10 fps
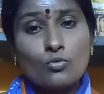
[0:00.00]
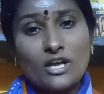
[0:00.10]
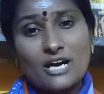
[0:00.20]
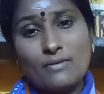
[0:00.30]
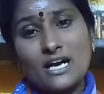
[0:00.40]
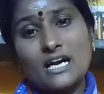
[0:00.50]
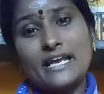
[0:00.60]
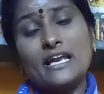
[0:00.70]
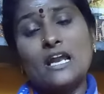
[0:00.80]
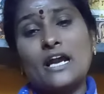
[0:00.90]
உலக
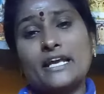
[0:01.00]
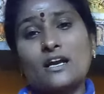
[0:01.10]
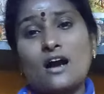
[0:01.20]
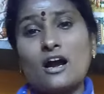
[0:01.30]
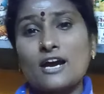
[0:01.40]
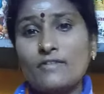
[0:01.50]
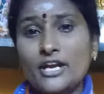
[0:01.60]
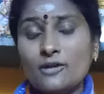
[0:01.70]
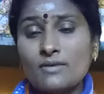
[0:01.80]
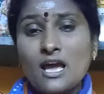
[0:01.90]
மக்களையெல்லாம் நீங்க காக்க
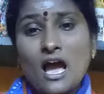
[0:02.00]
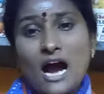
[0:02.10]
வேண்டும்